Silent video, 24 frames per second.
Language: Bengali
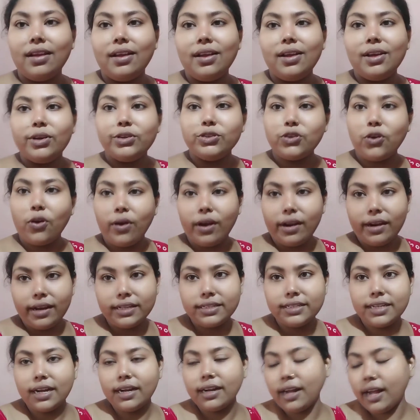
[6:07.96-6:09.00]
সকালে
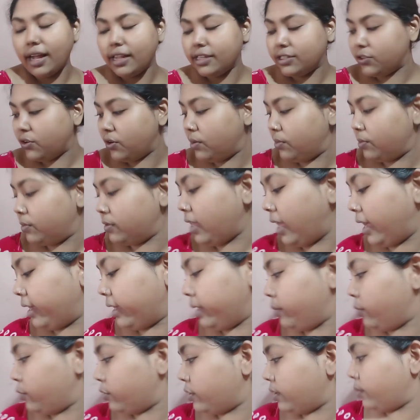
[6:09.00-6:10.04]
যা কাজকর্ম থাকে
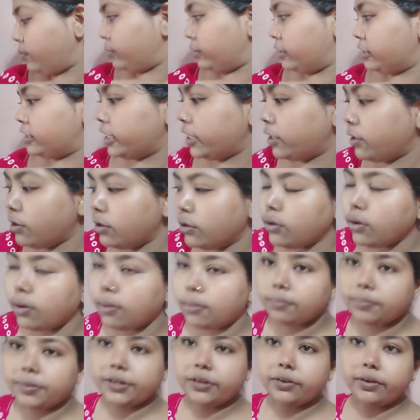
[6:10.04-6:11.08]
মোটামুটি সেগুলো
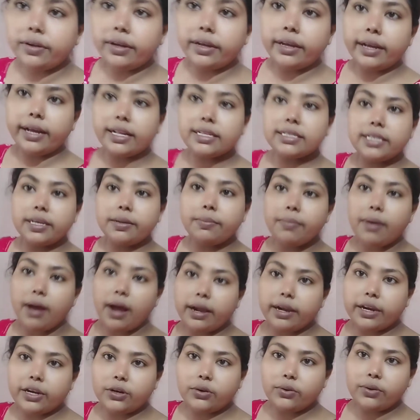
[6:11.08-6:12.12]
কমপ্লিট হয়ে গেছে
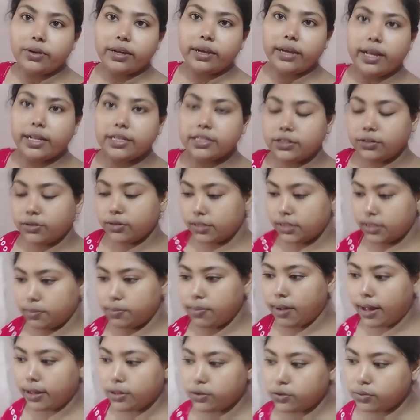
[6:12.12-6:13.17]
বাকি রয়ে গেছে হচ্ছে
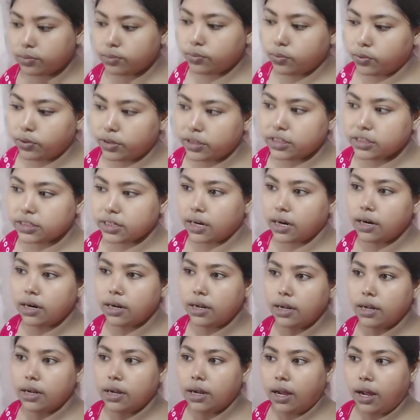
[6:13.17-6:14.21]
বাথরুম পরিষ্কার
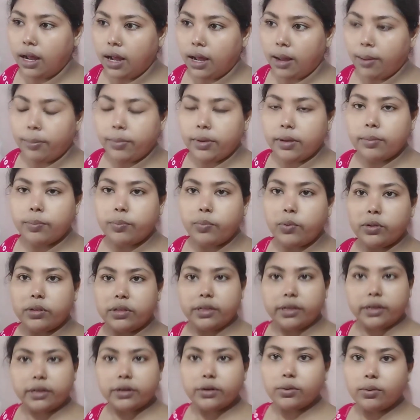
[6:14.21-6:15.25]
আমি
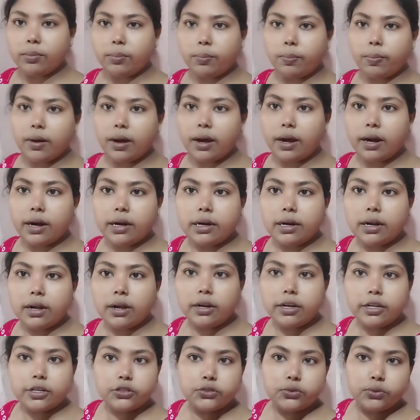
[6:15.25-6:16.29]
প্রত্যেকের রোববার
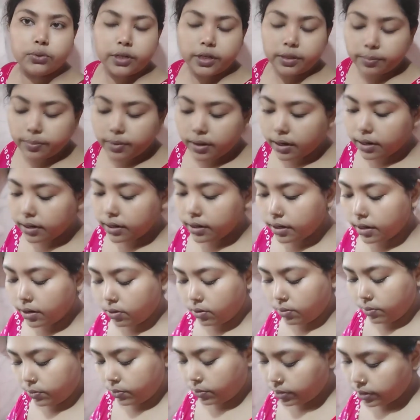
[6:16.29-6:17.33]
নাহলে শনিবার
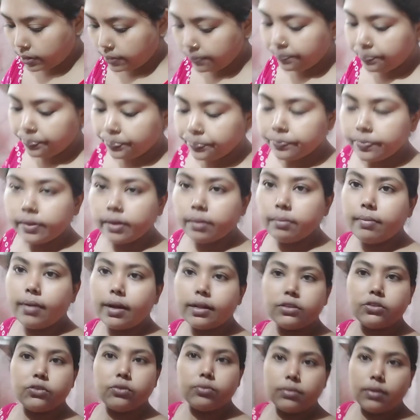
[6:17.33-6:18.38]
এরকম করে
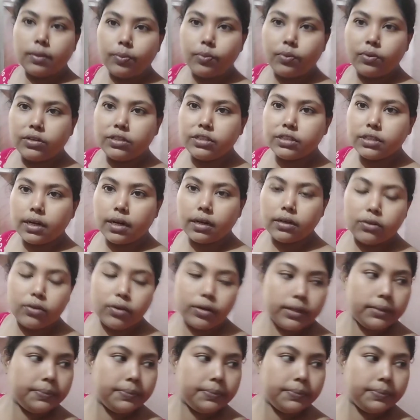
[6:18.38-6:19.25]
বাথরুমটা পরিষ্কার করি